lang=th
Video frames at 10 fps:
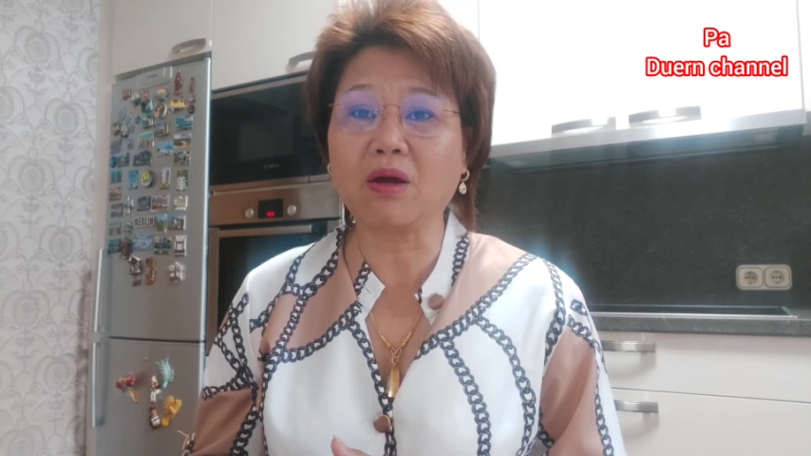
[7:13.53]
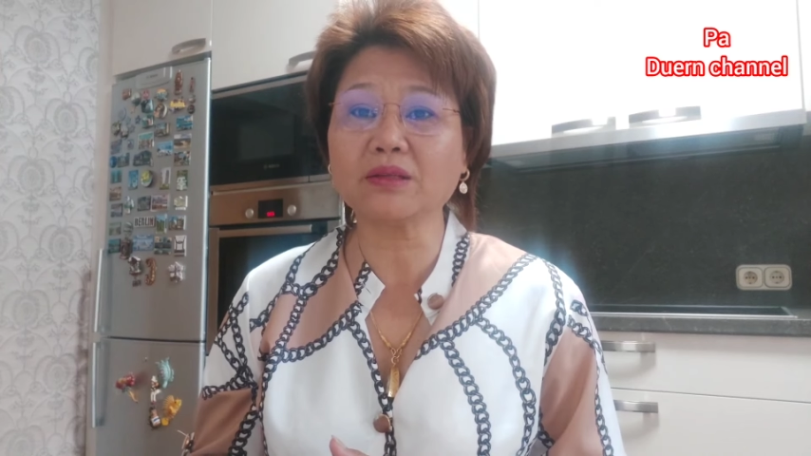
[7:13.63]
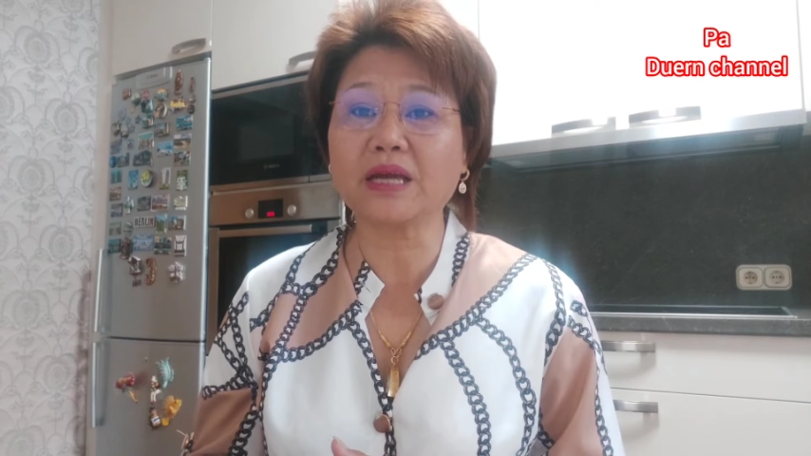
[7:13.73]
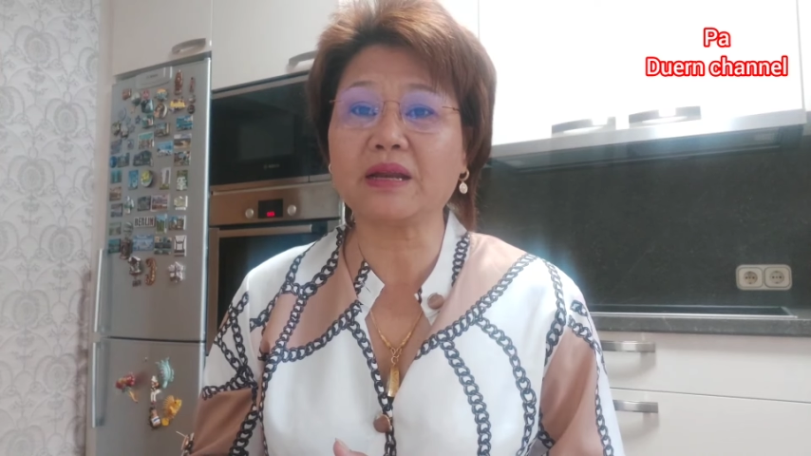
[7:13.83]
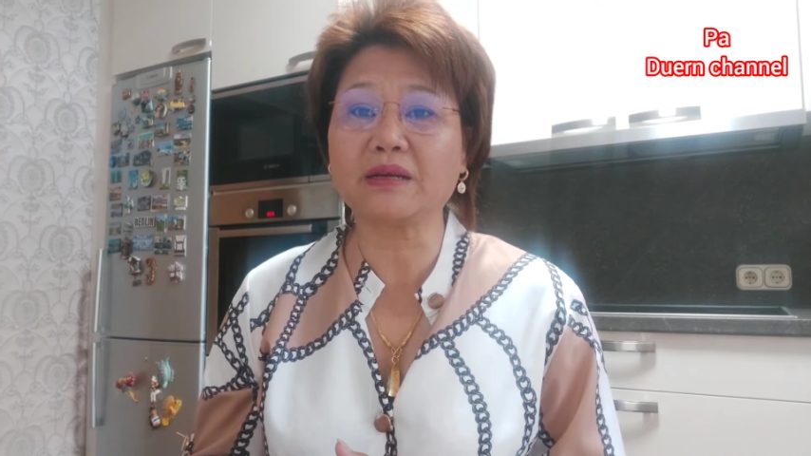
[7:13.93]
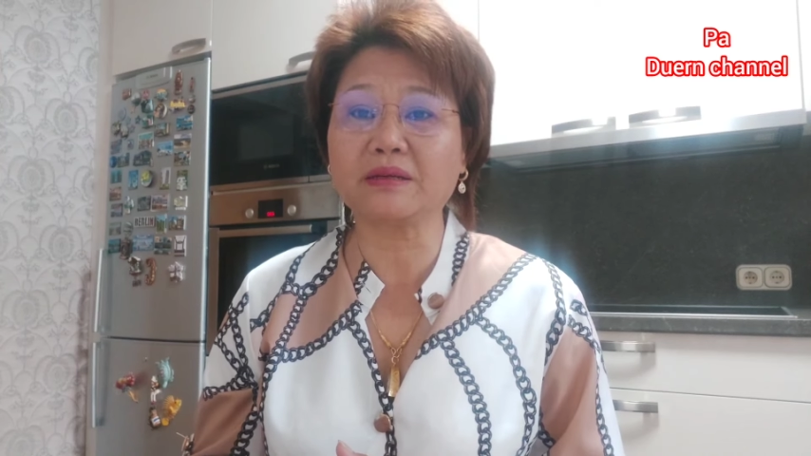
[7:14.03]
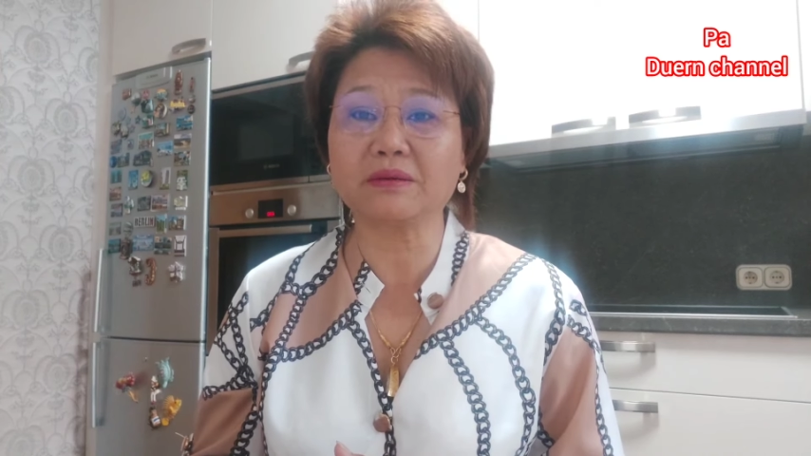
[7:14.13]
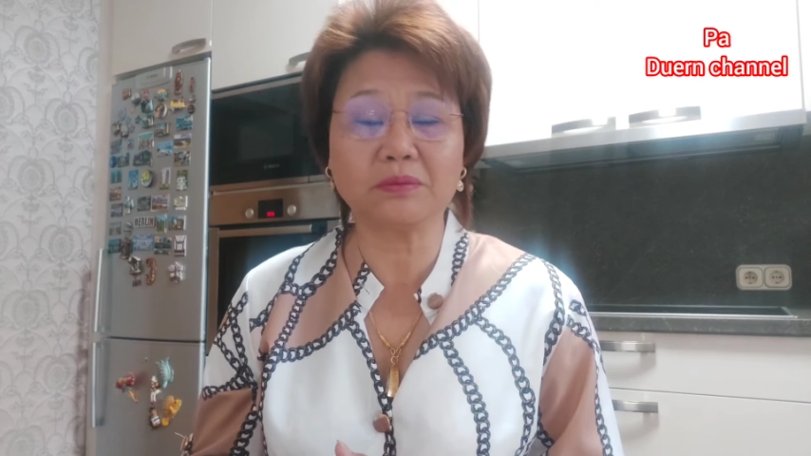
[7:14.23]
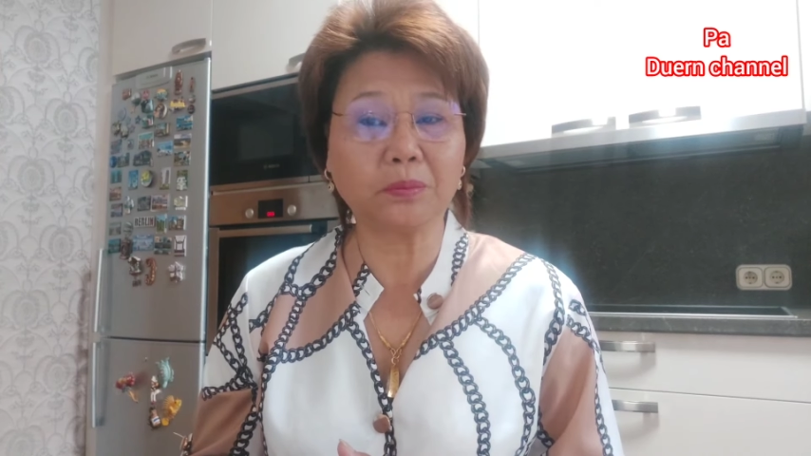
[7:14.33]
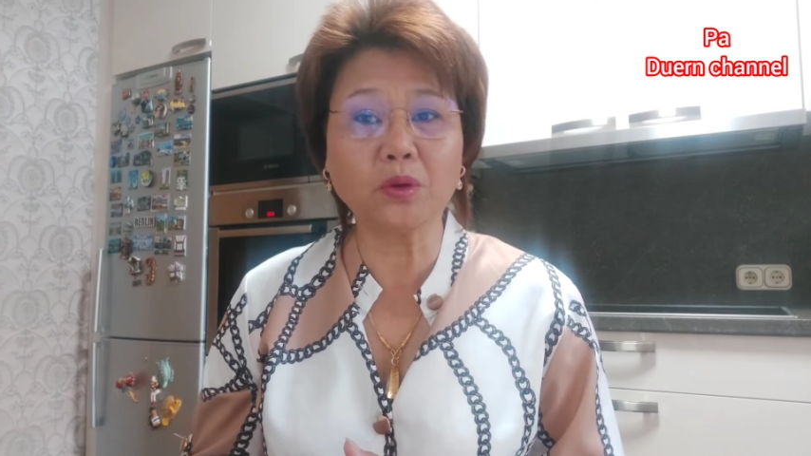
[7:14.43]
ก็จะ
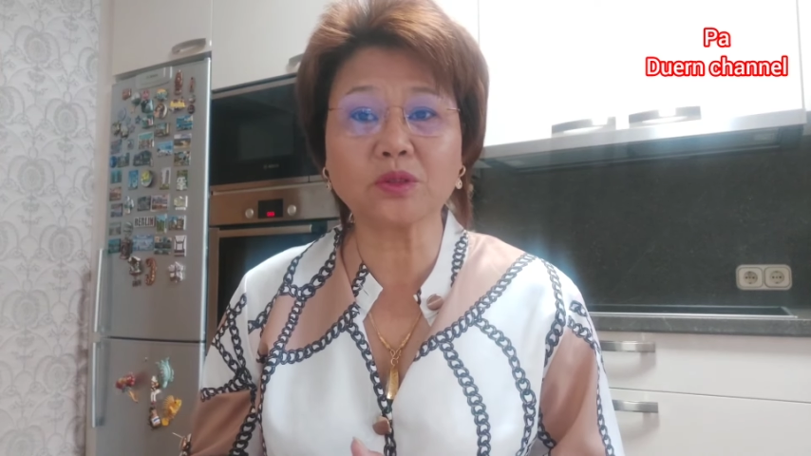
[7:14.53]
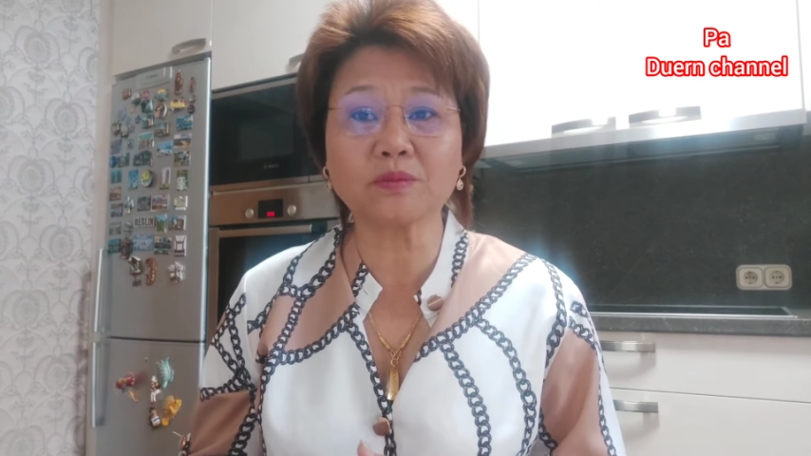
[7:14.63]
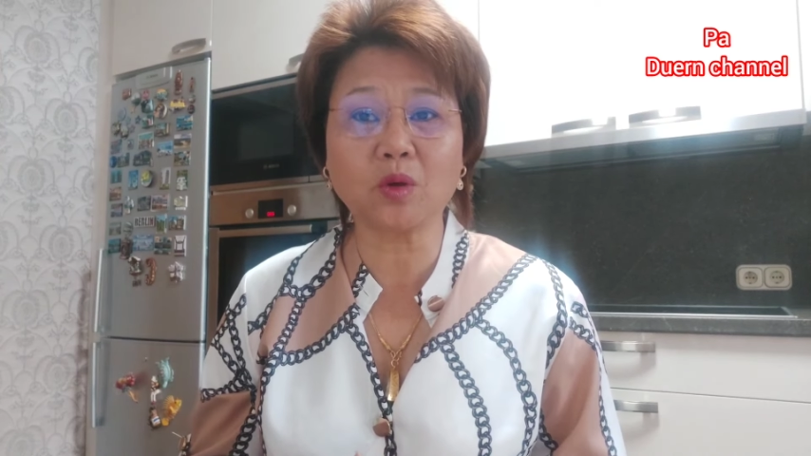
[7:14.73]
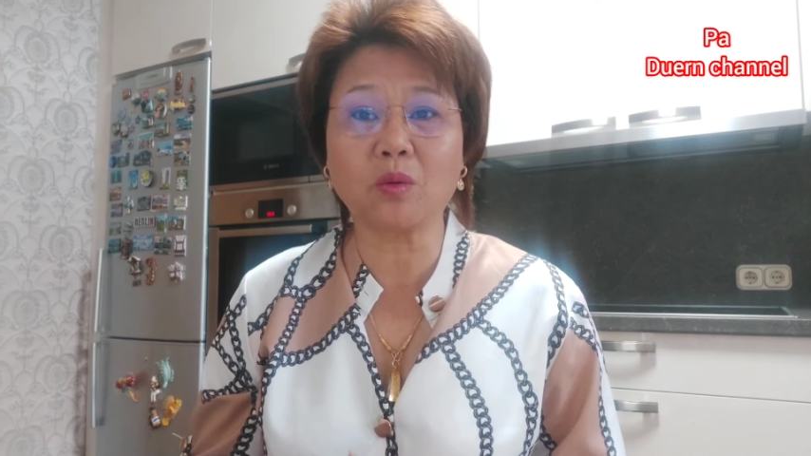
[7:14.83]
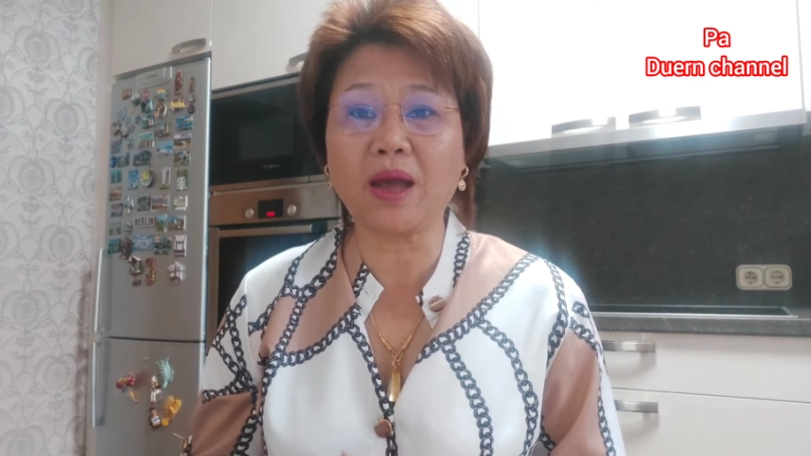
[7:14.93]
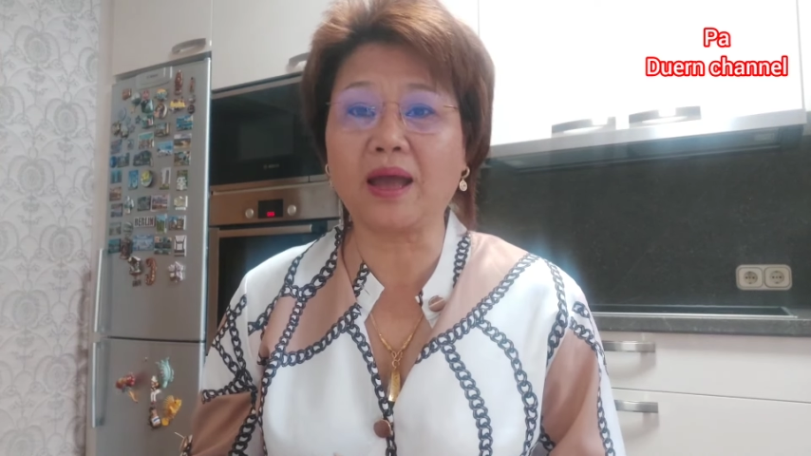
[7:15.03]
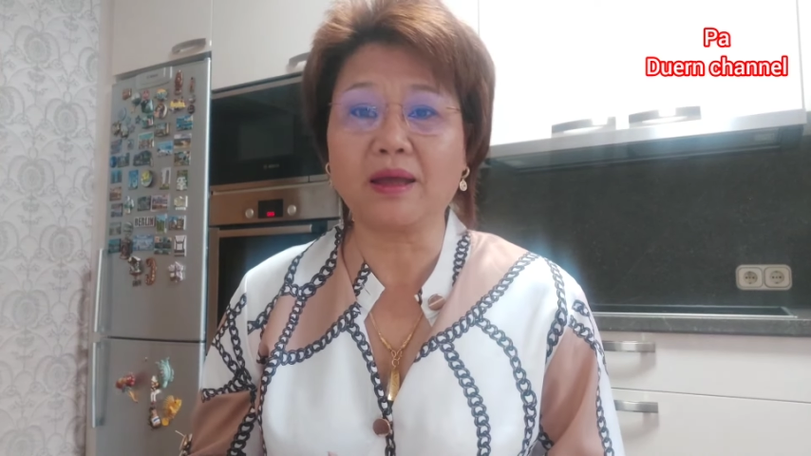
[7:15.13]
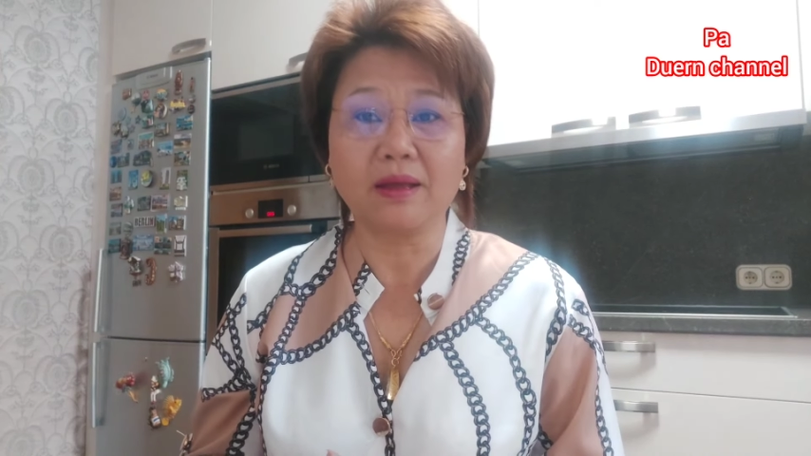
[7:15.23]
พูดตรงๆว่า